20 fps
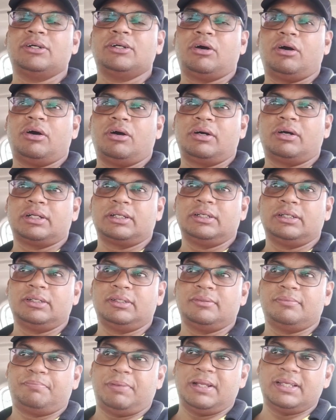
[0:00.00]
और
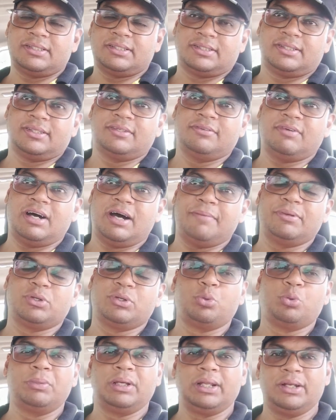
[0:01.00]
प्लस वहां पे
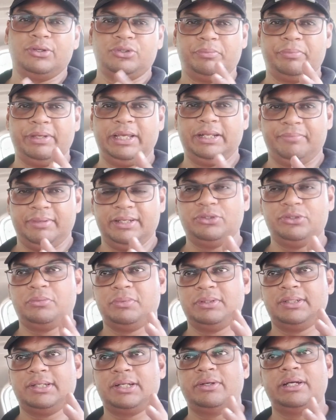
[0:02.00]
घूमने के लिए जो मेन मेन जो
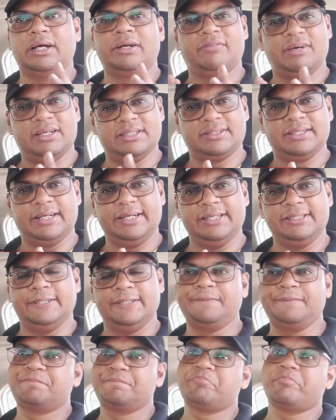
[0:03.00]
बता रहा हूँ एडवांस स्टडीज़
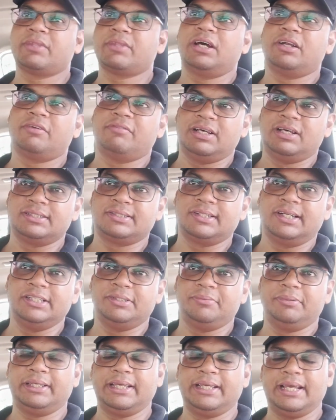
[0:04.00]
है एडवांस
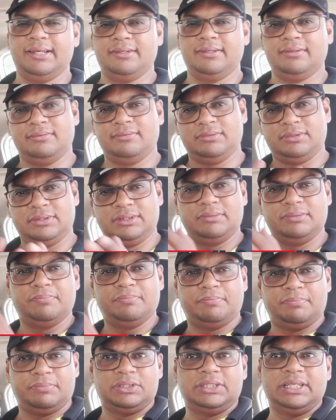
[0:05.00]
स्टडीज़ भी क्या है
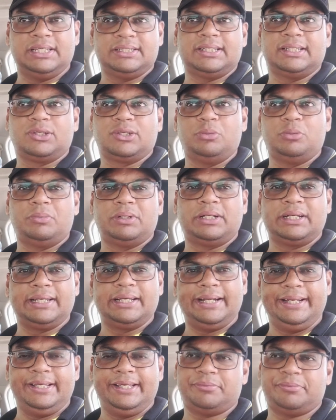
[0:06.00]
छः सात किलोमीटर के
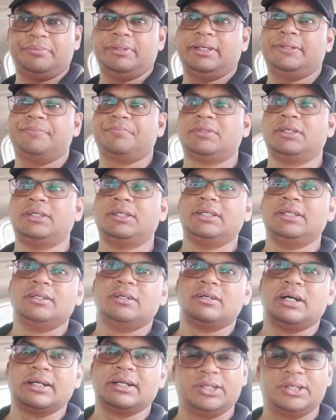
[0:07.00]
रेडियस में है
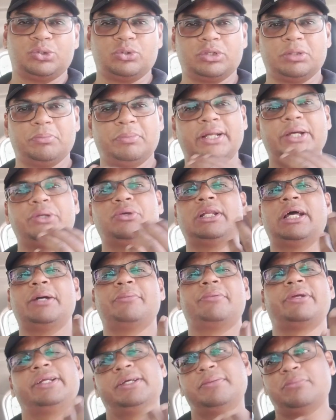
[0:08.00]
अंग्रेजों की बनाई हुई
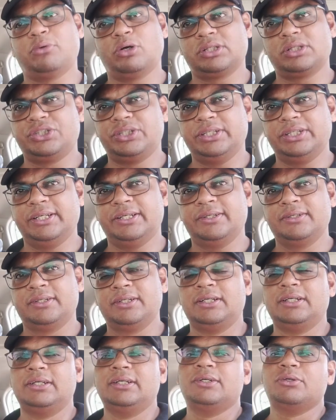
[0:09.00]
लाइब्रेरी बहुत अच्छी है
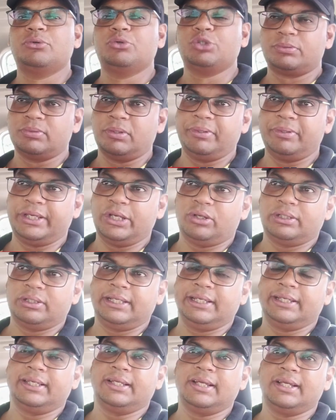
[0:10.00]
उसमें भी क्या होता
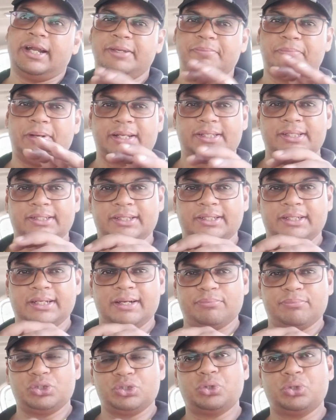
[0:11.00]
है कि गाड़ी पार्किंग तक
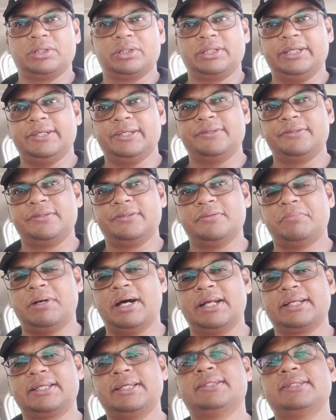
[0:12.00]
आपको छोड़ती है
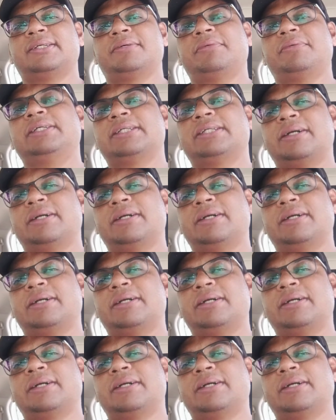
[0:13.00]
पार्किंग से मीन्स आप